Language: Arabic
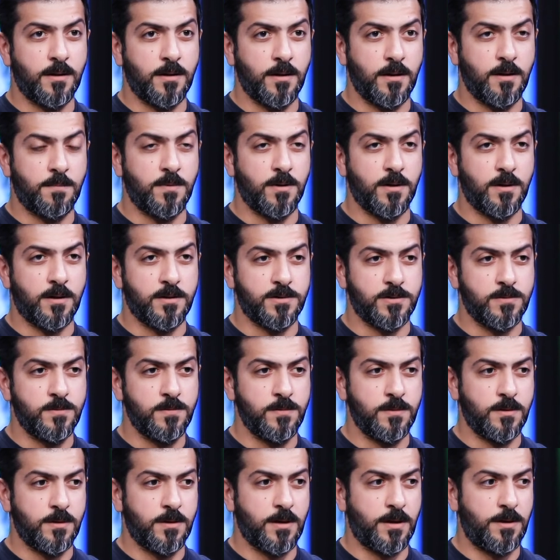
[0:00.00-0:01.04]
قبل الغزو
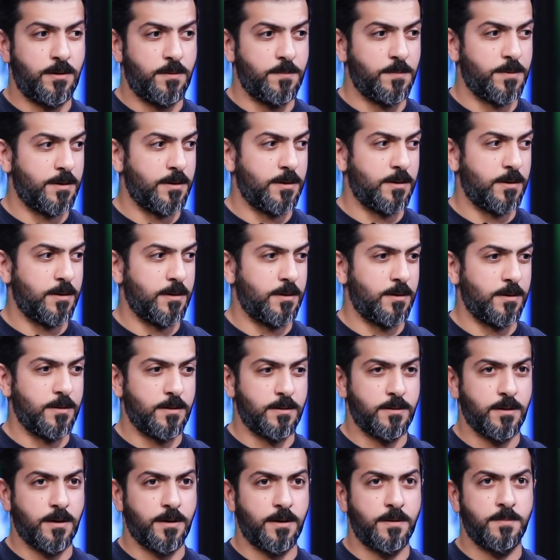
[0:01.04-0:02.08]
كان عمري
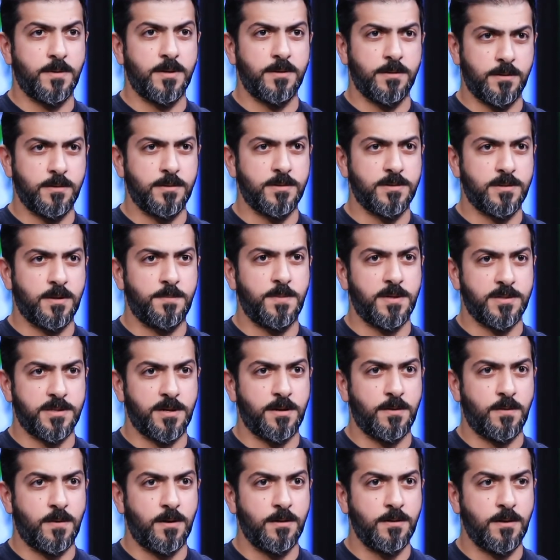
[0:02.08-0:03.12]
تقريبا سبع
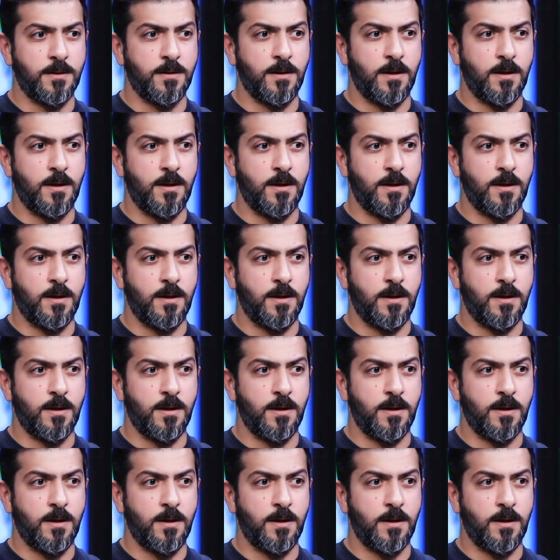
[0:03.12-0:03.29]
سنوات